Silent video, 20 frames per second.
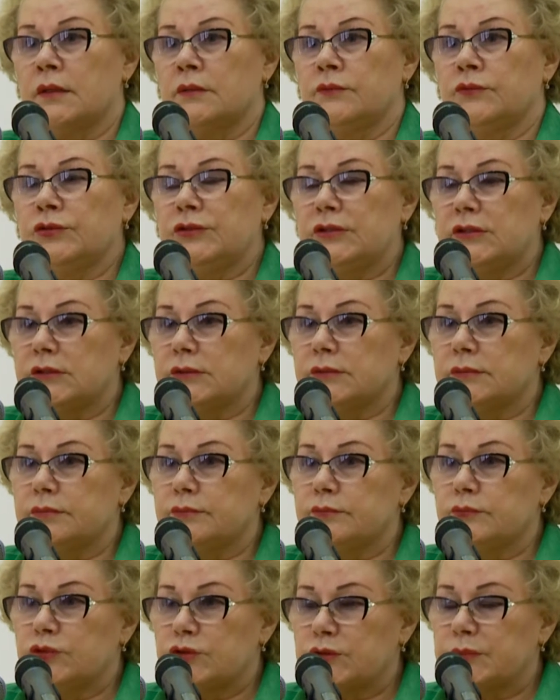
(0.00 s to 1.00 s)
Вот,
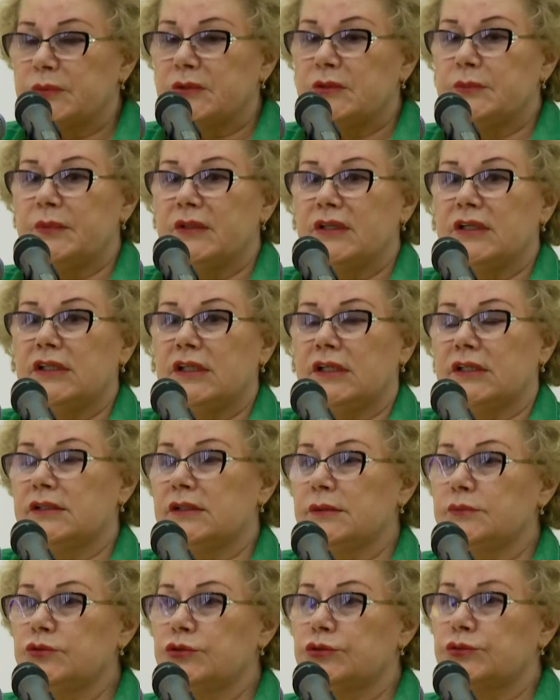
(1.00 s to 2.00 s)
может быть, благодаря
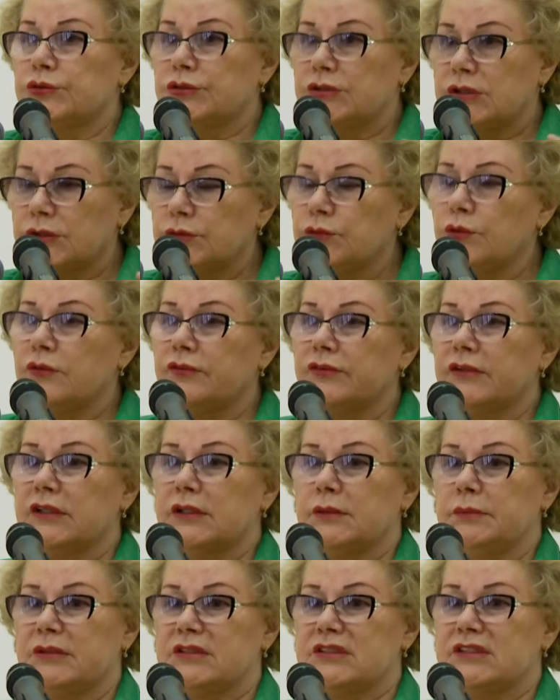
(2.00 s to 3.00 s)
тому, что это
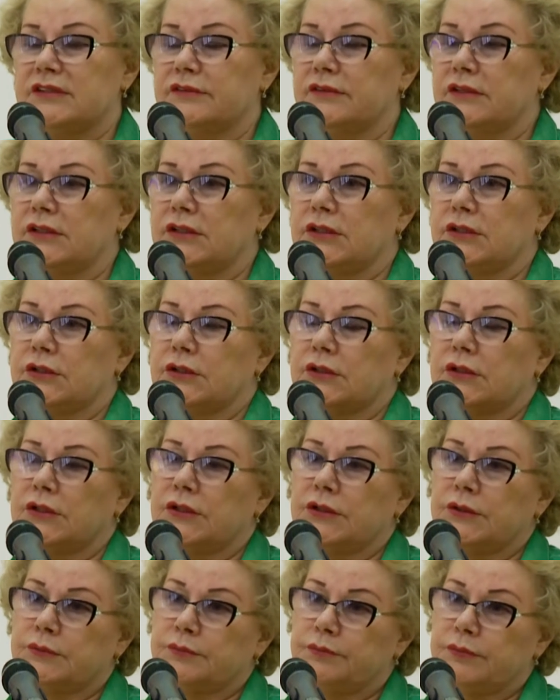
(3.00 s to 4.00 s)
новое образование
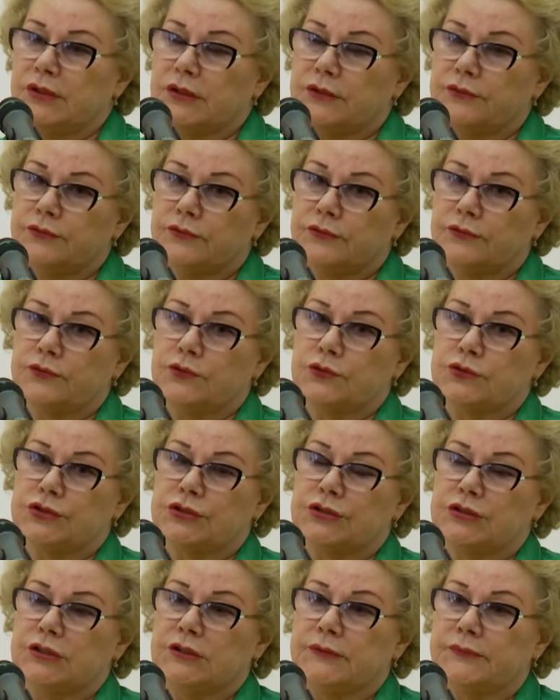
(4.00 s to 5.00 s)
и были
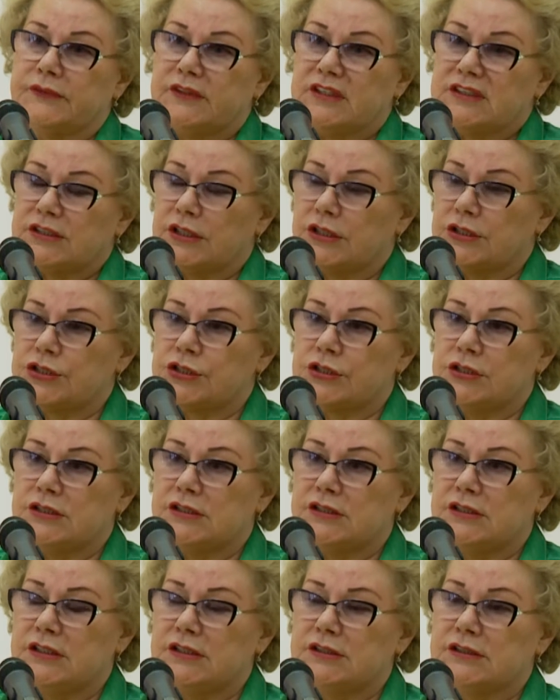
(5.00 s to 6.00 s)
вложены достаточные
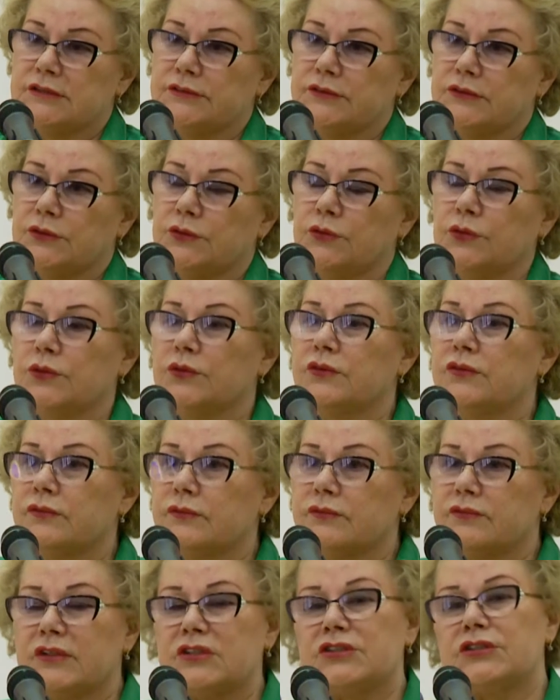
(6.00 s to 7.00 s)
средства, но
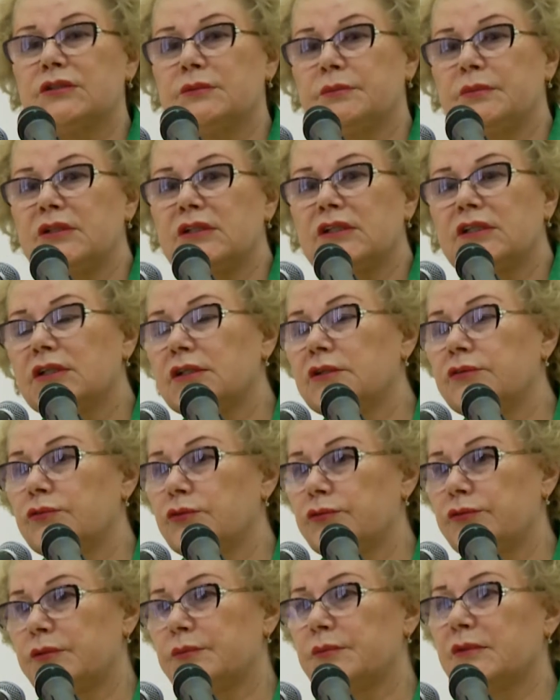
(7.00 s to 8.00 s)
важно было их
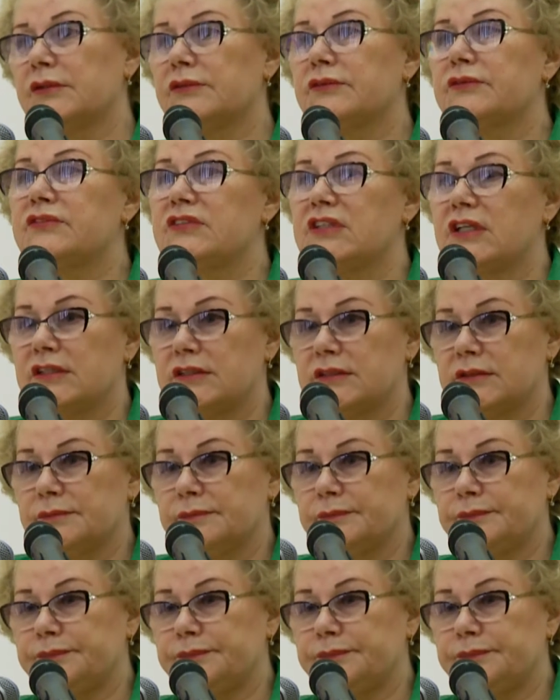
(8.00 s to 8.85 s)
вовремя взять